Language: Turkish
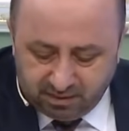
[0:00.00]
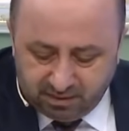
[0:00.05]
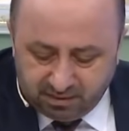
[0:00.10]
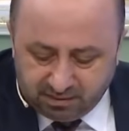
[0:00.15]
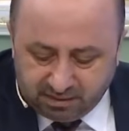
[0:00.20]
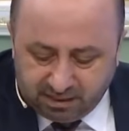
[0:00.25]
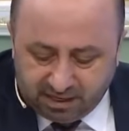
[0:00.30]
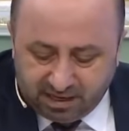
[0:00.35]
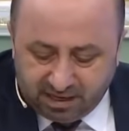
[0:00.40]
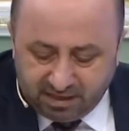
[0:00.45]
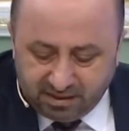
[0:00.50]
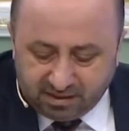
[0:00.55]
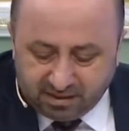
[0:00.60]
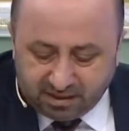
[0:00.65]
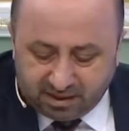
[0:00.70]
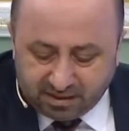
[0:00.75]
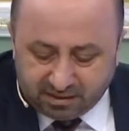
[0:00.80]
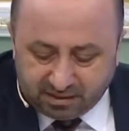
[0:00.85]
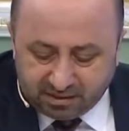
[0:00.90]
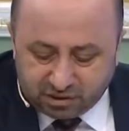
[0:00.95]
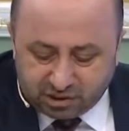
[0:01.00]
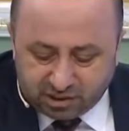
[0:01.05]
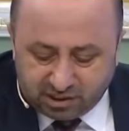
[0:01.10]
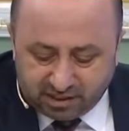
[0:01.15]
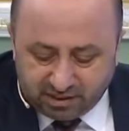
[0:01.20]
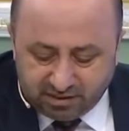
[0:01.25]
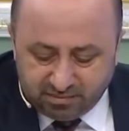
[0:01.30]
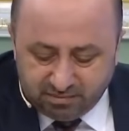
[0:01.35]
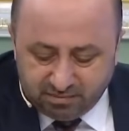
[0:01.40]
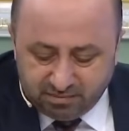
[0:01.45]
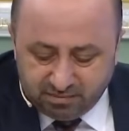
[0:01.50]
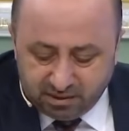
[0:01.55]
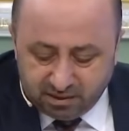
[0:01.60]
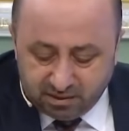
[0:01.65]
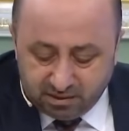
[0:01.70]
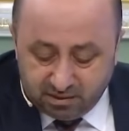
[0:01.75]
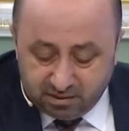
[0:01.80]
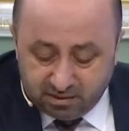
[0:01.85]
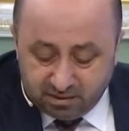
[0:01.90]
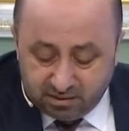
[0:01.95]
Değerli kardeşlerim,
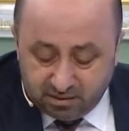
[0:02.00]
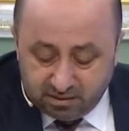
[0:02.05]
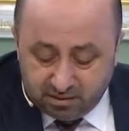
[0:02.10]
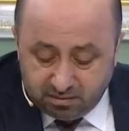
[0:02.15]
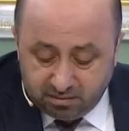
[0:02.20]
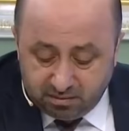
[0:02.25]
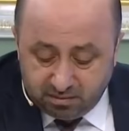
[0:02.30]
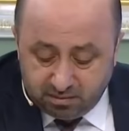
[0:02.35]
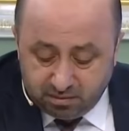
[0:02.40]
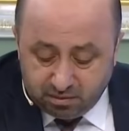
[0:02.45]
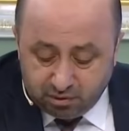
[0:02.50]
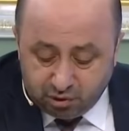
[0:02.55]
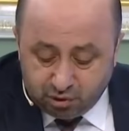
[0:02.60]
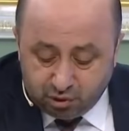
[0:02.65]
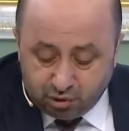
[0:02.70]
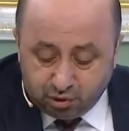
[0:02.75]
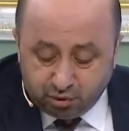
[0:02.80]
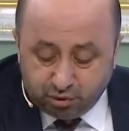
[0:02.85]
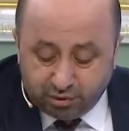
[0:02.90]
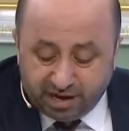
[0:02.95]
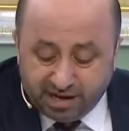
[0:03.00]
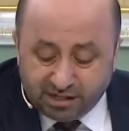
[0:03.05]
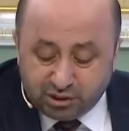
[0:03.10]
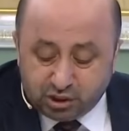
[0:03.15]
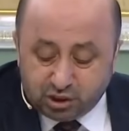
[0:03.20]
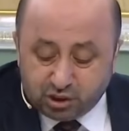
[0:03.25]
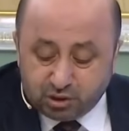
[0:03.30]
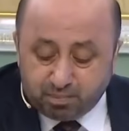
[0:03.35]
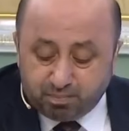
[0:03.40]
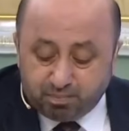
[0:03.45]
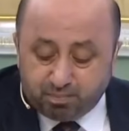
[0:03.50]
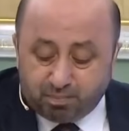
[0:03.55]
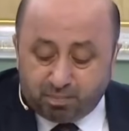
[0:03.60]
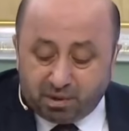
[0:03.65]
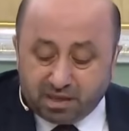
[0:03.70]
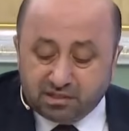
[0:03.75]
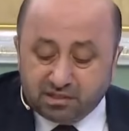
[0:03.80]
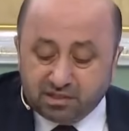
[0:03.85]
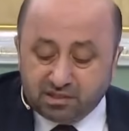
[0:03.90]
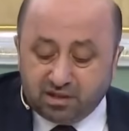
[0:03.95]
güneş
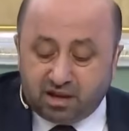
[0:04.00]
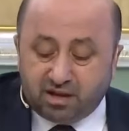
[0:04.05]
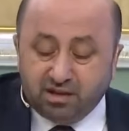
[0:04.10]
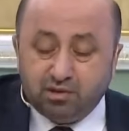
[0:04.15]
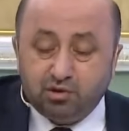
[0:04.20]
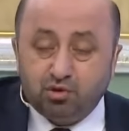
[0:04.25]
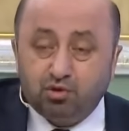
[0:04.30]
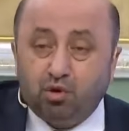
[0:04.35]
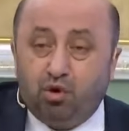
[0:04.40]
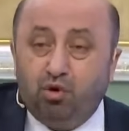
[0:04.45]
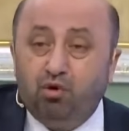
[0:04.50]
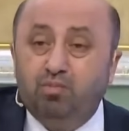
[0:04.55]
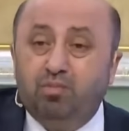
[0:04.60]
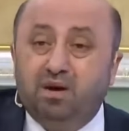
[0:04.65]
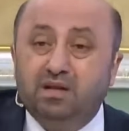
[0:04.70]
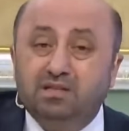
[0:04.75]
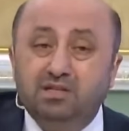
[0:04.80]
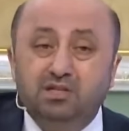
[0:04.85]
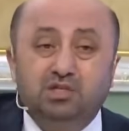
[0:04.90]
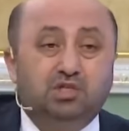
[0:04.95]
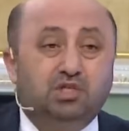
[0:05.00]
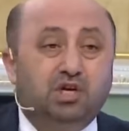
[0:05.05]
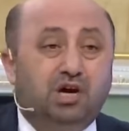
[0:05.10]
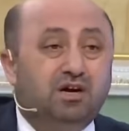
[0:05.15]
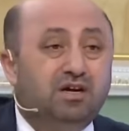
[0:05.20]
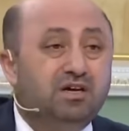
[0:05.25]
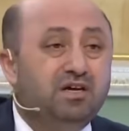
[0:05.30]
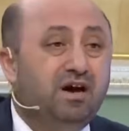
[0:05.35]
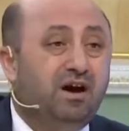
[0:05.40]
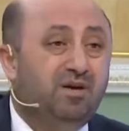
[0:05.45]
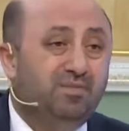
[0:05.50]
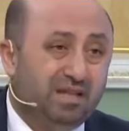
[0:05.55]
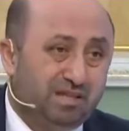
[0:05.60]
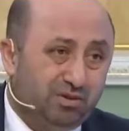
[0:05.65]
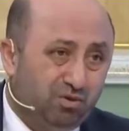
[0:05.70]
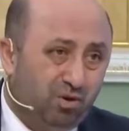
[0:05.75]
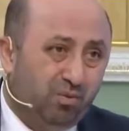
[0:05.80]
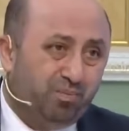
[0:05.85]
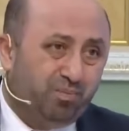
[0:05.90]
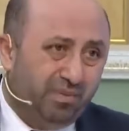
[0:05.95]
batıdan doğmadıkça
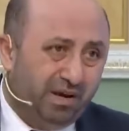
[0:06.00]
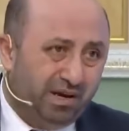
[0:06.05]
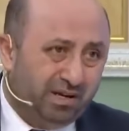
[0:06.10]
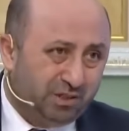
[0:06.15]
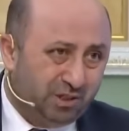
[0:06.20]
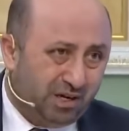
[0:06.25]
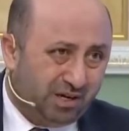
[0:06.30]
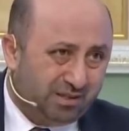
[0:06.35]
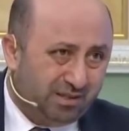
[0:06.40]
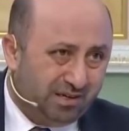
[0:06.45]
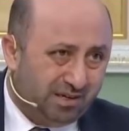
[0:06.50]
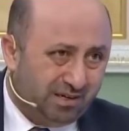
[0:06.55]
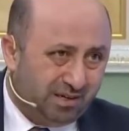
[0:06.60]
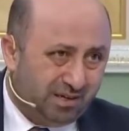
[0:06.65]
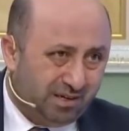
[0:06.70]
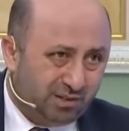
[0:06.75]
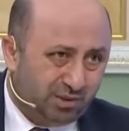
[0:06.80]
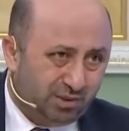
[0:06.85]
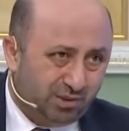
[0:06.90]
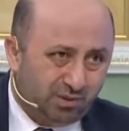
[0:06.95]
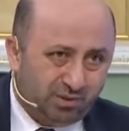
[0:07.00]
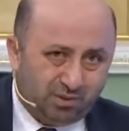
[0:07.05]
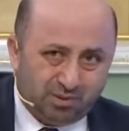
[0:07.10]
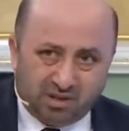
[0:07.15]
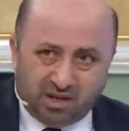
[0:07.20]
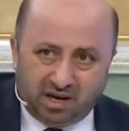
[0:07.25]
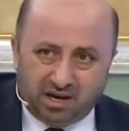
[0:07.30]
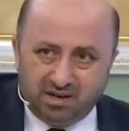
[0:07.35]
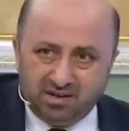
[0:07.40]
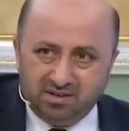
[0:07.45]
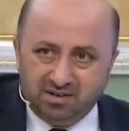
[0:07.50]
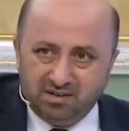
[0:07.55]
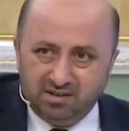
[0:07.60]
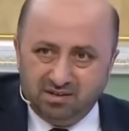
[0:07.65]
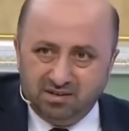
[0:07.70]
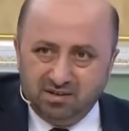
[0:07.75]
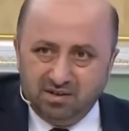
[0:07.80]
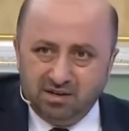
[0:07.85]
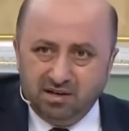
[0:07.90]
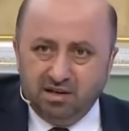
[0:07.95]
kıyamet kopmayacak dedi Resulullah
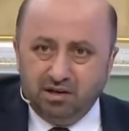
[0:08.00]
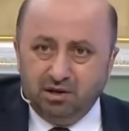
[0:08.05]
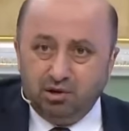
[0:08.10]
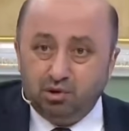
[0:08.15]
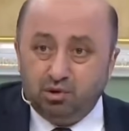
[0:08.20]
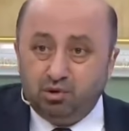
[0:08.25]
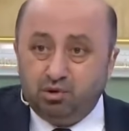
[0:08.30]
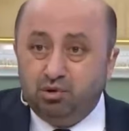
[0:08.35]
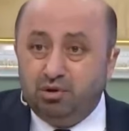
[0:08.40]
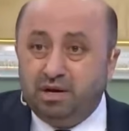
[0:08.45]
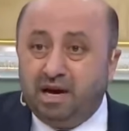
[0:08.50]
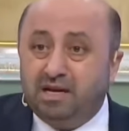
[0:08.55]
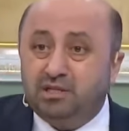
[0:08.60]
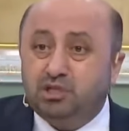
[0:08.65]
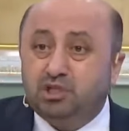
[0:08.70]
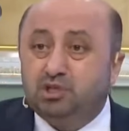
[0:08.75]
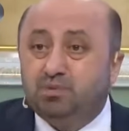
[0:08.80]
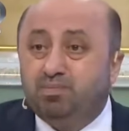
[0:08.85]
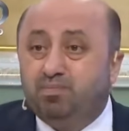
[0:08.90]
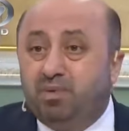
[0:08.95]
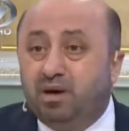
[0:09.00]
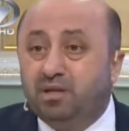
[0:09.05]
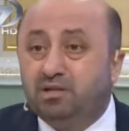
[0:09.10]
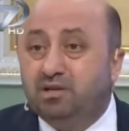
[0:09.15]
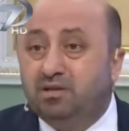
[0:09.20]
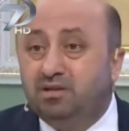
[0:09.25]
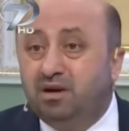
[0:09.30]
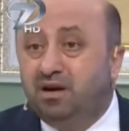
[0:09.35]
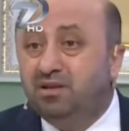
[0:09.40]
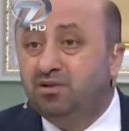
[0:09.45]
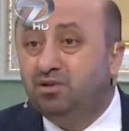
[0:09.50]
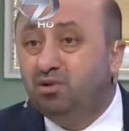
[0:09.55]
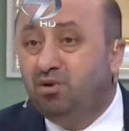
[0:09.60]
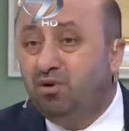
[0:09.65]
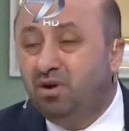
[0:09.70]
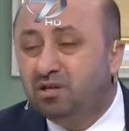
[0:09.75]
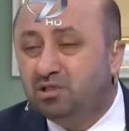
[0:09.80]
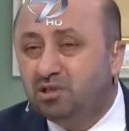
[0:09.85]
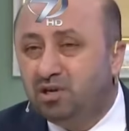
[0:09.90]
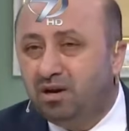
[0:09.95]
güneş batıdan
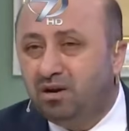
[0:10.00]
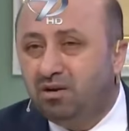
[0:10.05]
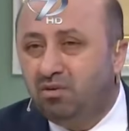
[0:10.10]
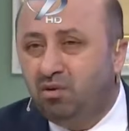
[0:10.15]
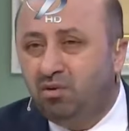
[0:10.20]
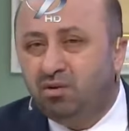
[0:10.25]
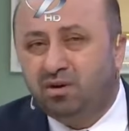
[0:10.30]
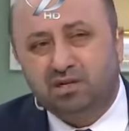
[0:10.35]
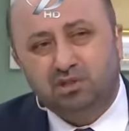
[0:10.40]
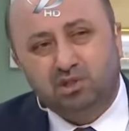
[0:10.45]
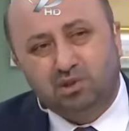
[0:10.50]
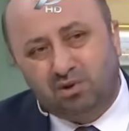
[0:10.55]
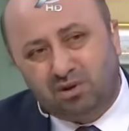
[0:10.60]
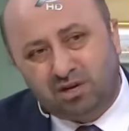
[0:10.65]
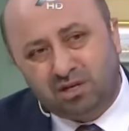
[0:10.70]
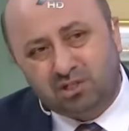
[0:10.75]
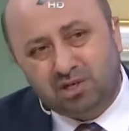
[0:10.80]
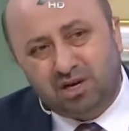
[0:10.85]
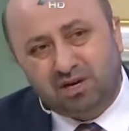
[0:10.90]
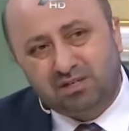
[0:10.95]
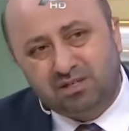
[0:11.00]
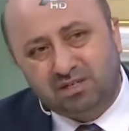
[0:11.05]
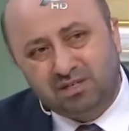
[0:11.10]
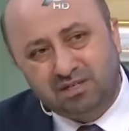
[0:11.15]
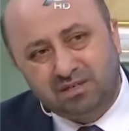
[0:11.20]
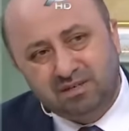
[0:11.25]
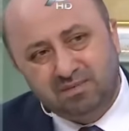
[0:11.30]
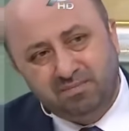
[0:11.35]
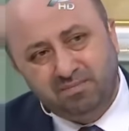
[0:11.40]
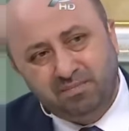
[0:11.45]
doğacak. O nasıl olacak ki?